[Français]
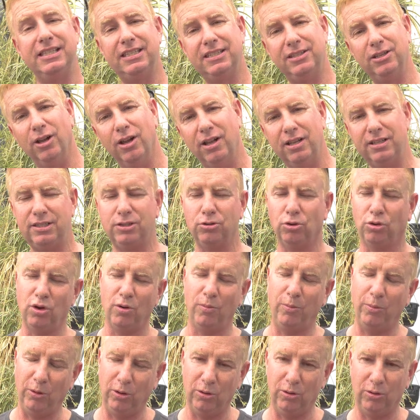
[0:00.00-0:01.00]
étiolent si on
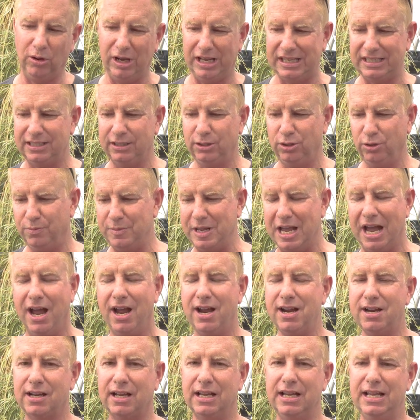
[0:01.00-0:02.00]
n'a pas assez de
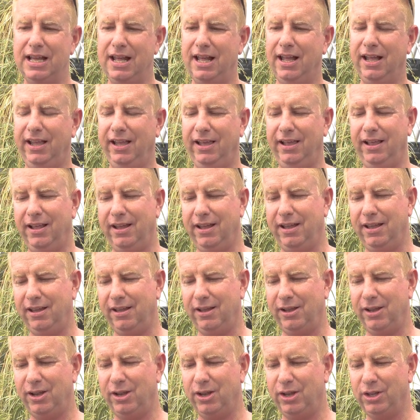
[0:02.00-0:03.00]
lumière.
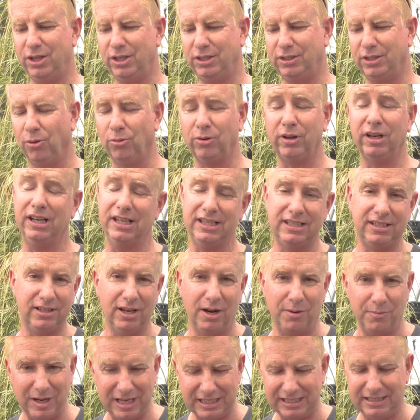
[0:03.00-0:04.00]
donc,
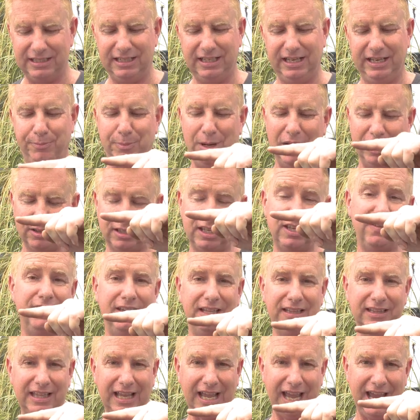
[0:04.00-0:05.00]
l'étiolement, c'est les plantes qui
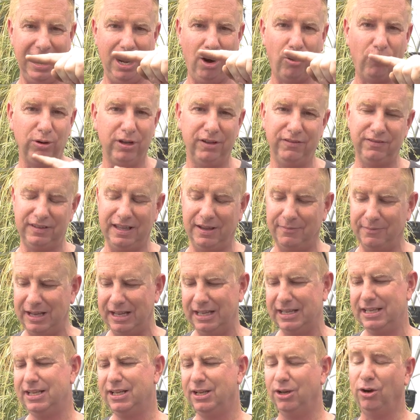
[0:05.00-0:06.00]
viennent très longues, évidemment.
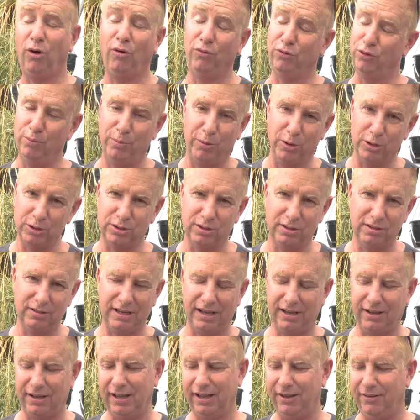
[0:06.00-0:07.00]
On ne veut pas ça
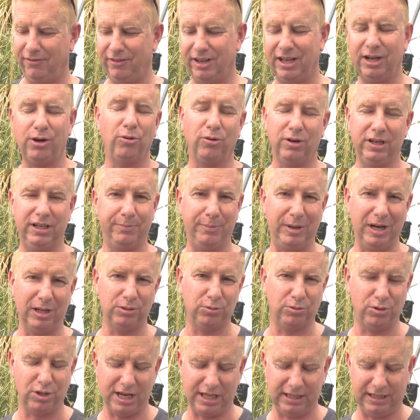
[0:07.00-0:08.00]
euh, avant qu'on les
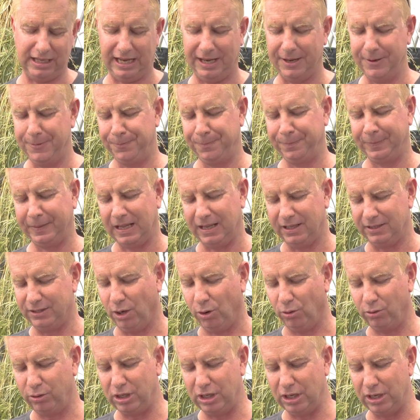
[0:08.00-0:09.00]
plante au jardin.
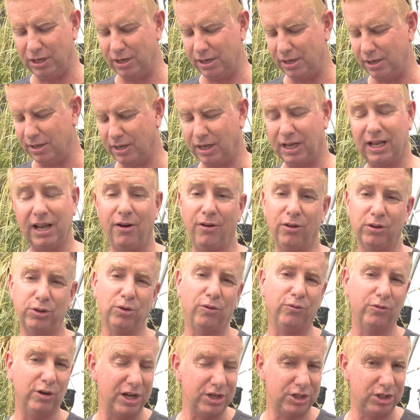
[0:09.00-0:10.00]
Donc, euh, quand
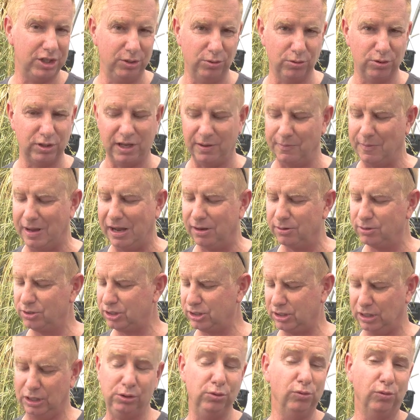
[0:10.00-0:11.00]
on va acheter nos
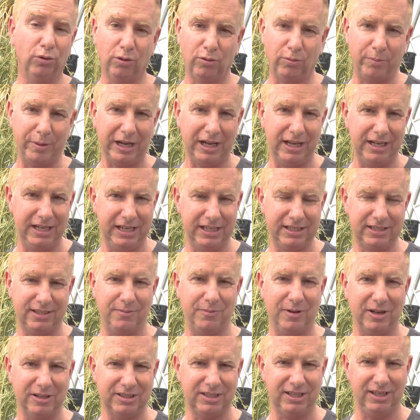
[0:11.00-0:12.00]
semences, nous, on prend les
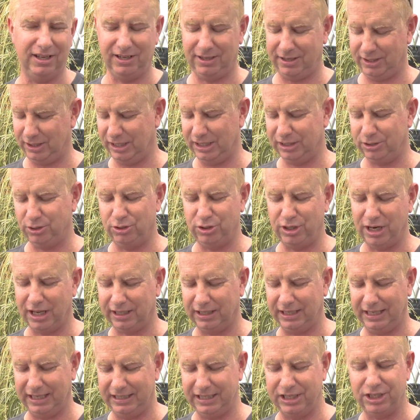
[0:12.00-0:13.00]
semences du
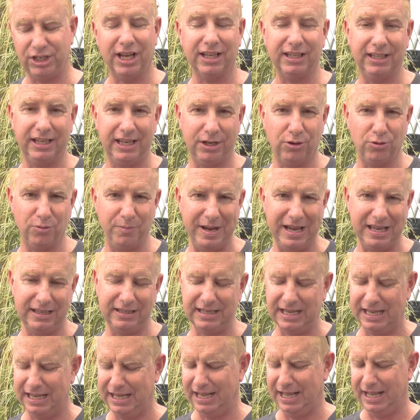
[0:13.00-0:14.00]
jardin, des jardins
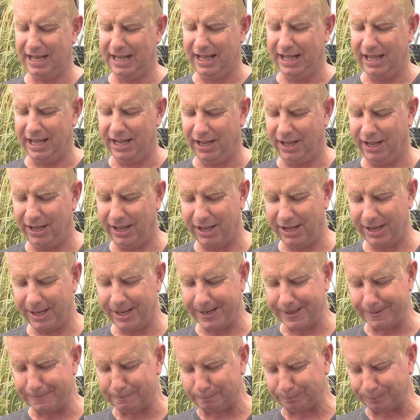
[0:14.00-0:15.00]
écoumènes.
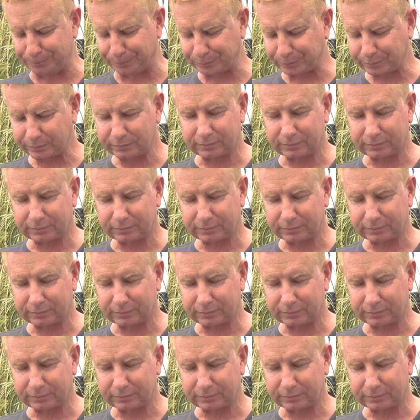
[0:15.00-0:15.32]
Euh,